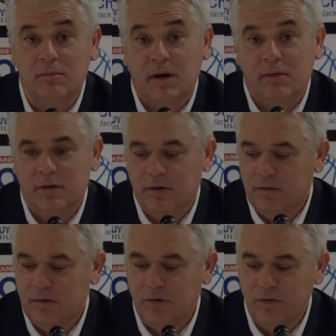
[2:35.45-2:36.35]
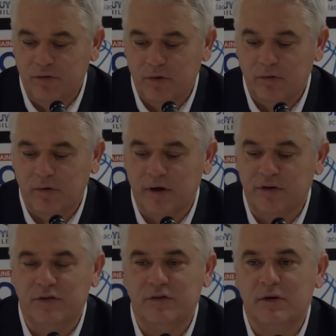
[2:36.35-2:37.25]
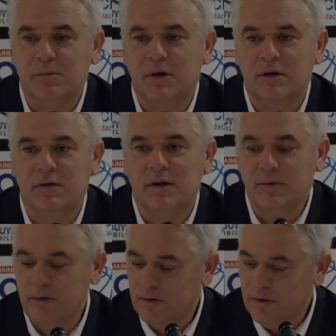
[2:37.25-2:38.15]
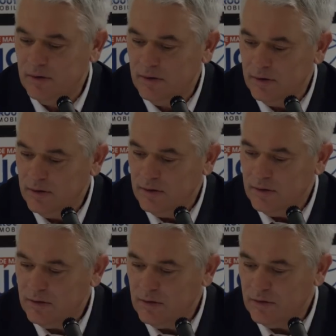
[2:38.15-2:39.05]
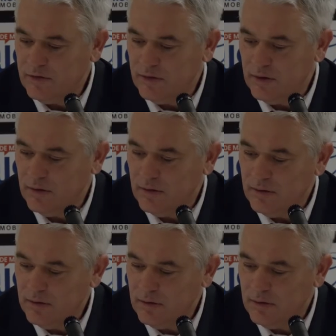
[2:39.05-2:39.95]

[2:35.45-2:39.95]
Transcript: Bah, on a, encore une fois, on aura existé, bien évidemment, dans ces, euh,